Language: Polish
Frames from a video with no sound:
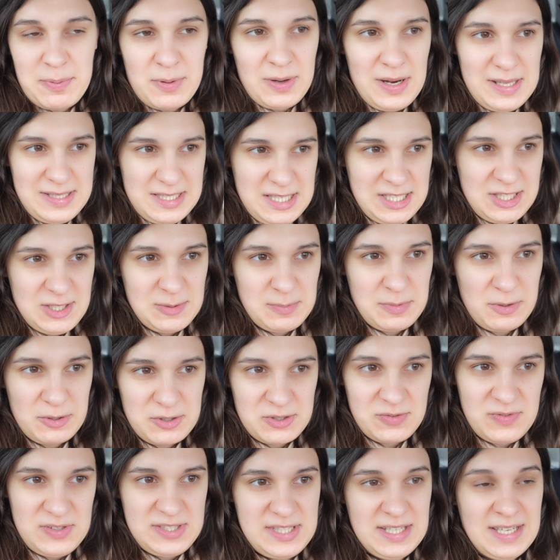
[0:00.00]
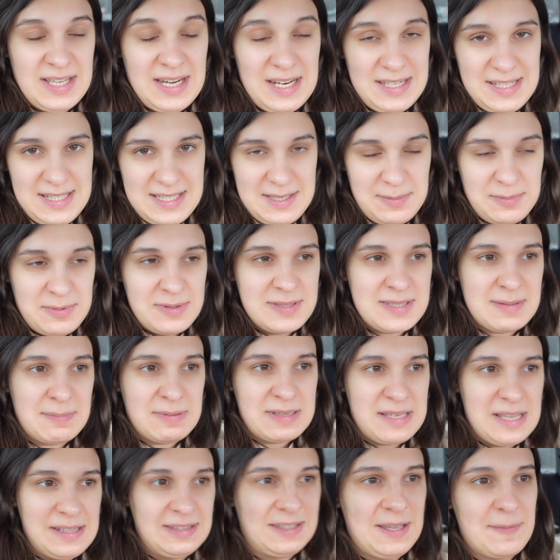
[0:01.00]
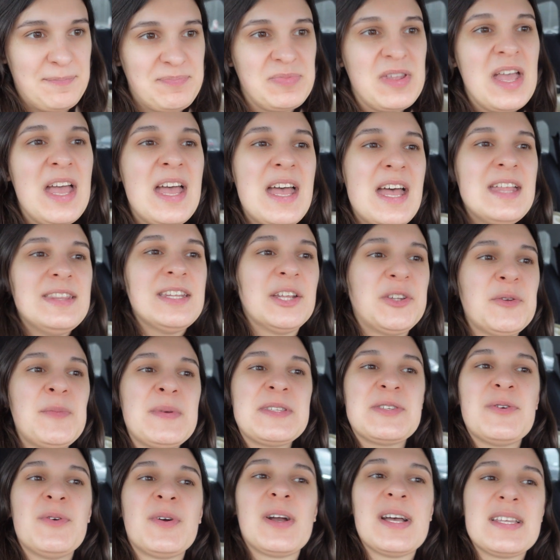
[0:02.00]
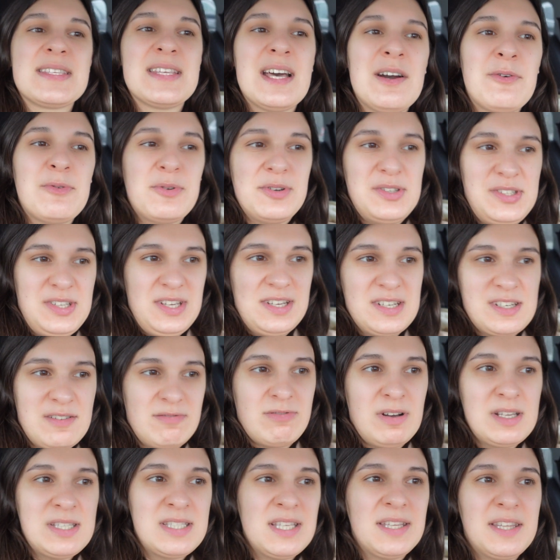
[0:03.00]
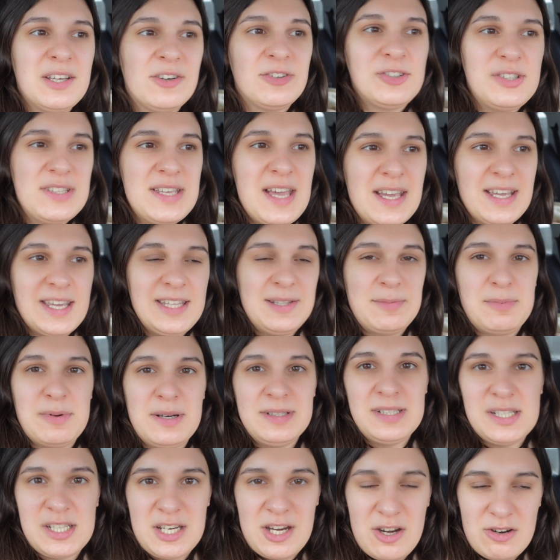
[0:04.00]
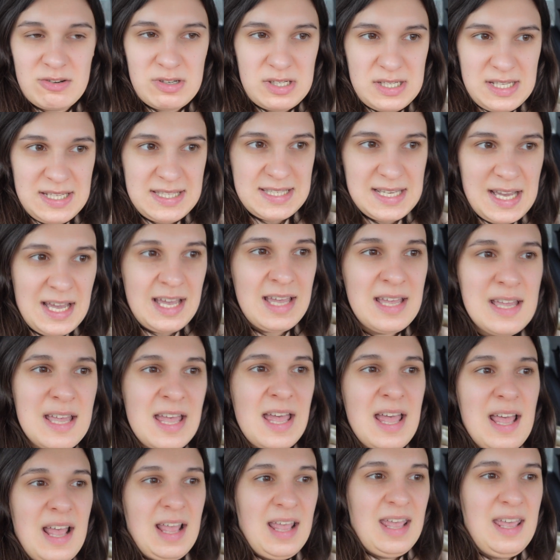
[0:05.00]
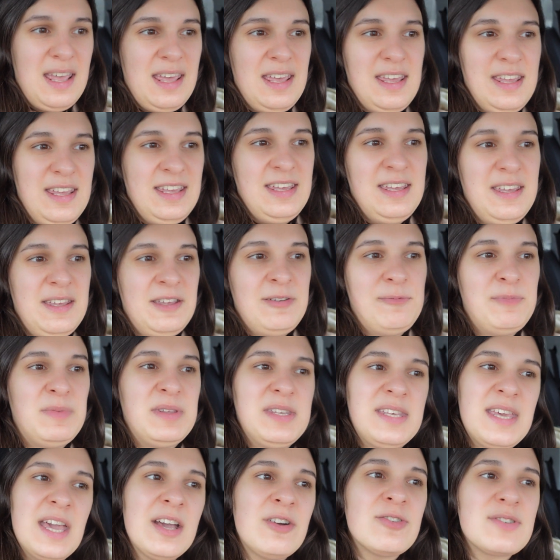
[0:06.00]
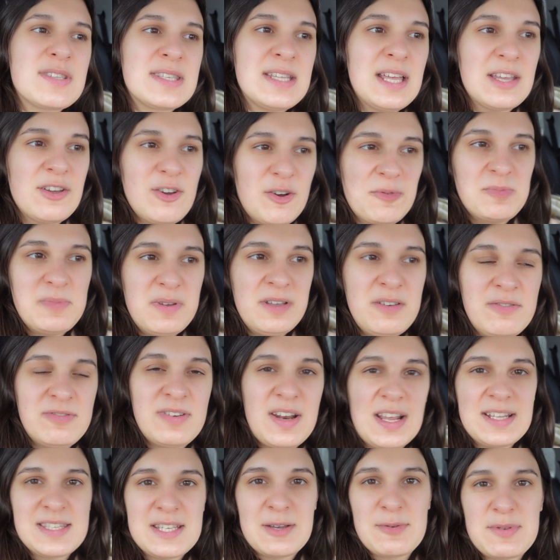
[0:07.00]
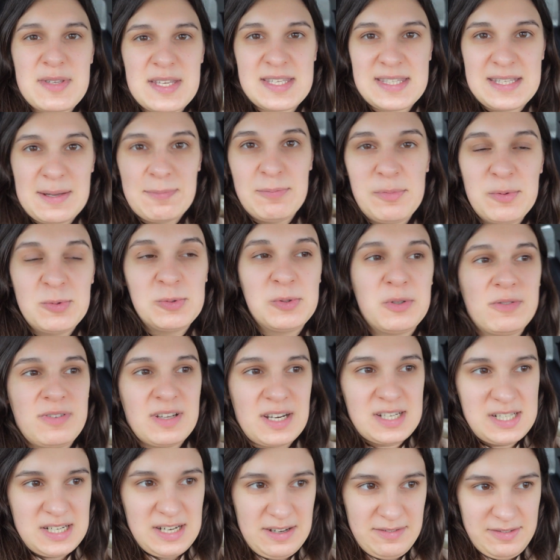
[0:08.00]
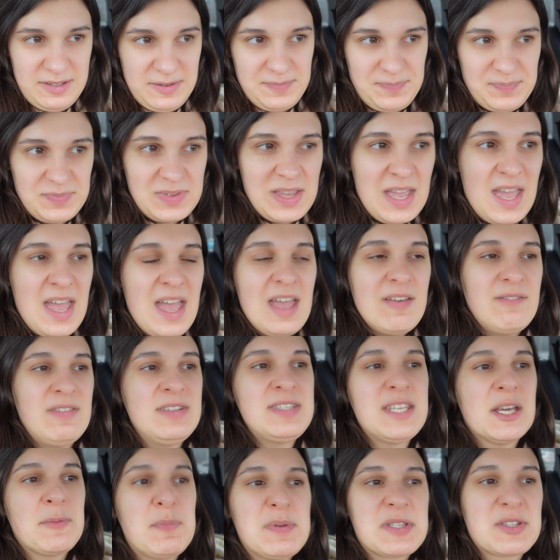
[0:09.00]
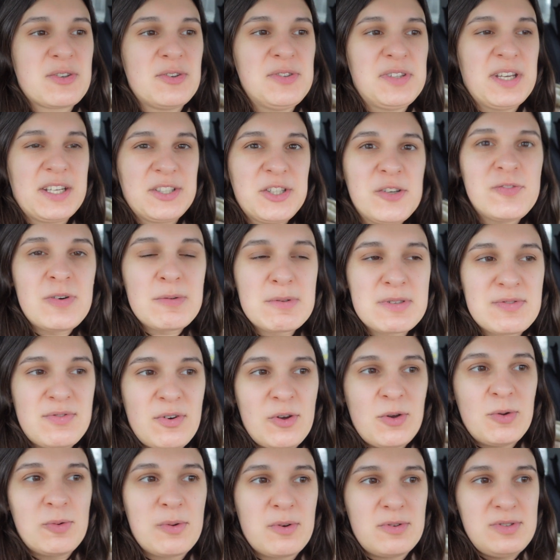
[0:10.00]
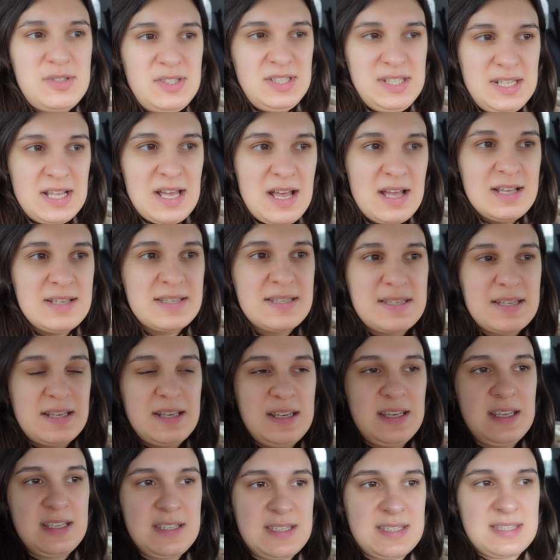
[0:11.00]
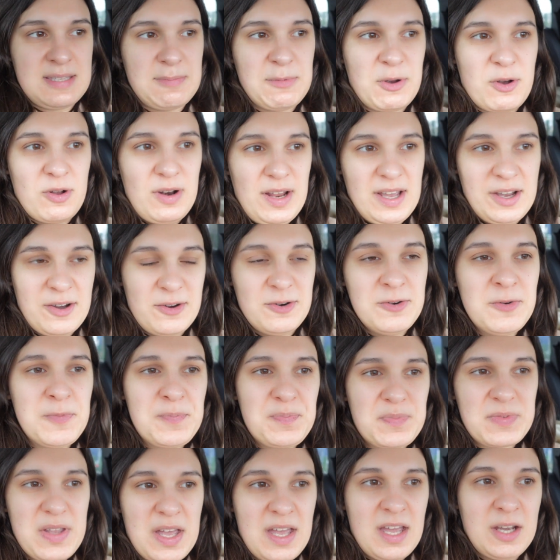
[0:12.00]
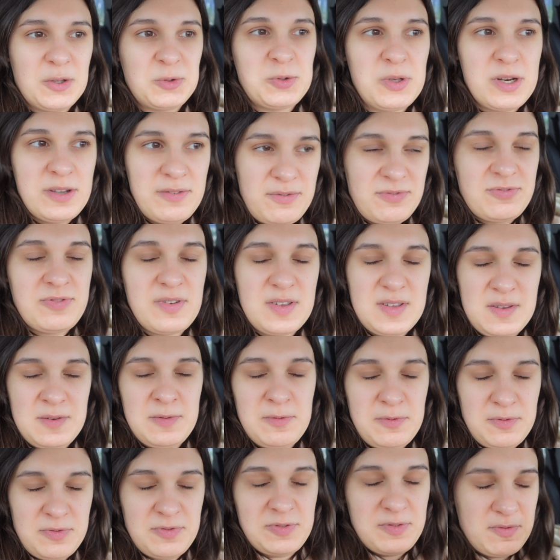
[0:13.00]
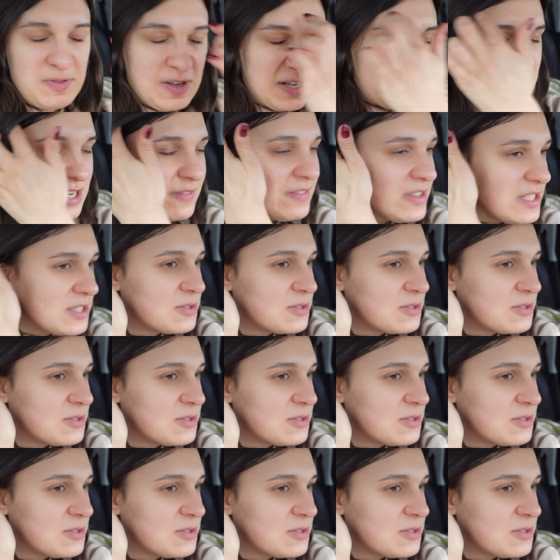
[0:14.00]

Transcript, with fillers: polecieć, no bo oczywiście granice były zamknięte. Natomiast okazało się, że właśnie tego dnia, kiedy była nasza rocznica, e, jego znajomy wracał ze Stambułu do Warszawy. Więc jakby skontaktował swoją rodzinę z, z tym kolegą, e, który w, w Warszawie